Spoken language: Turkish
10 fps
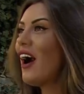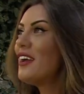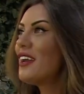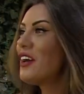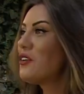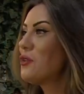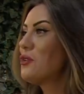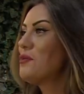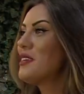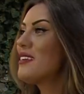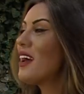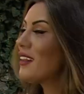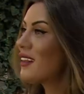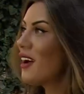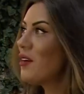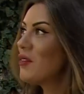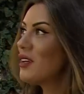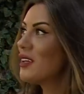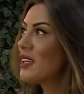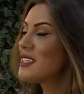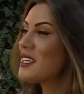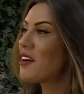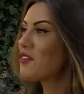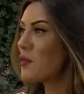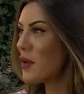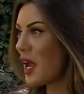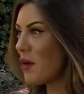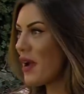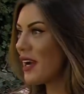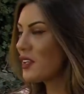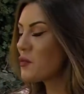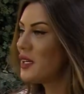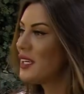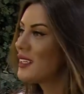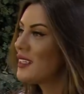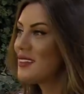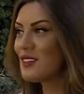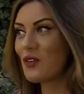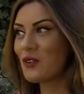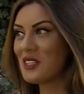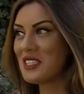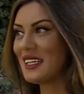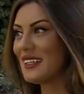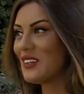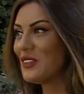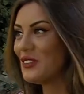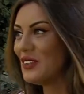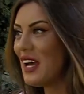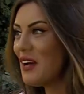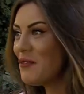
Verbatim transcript: hayran olduğum bir insan. Hatta e, geçen hafta beraberdik birlikte Hı-hı. TikTok'ta çektik onunla.